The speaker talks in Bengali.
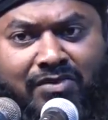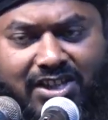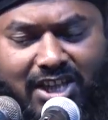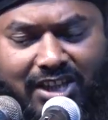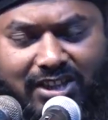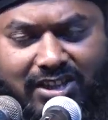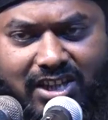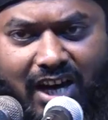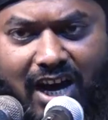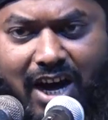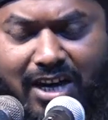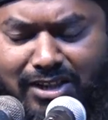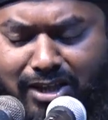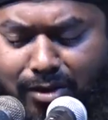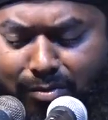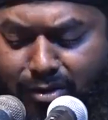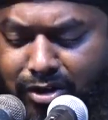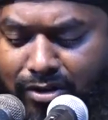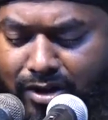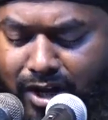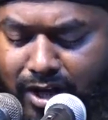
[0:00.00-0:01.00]
চিৎকার দিয়ে
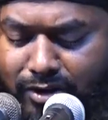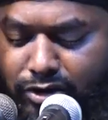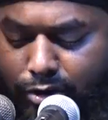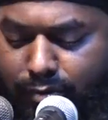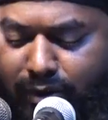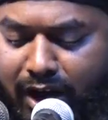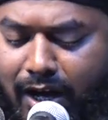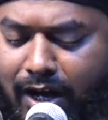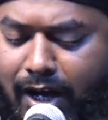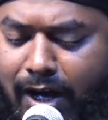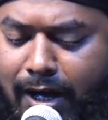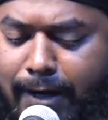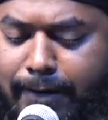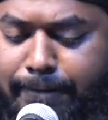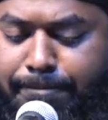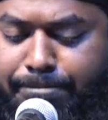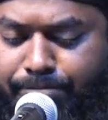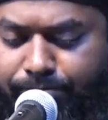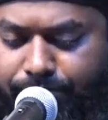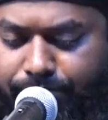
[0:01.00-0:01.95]
বলুন না সুবহান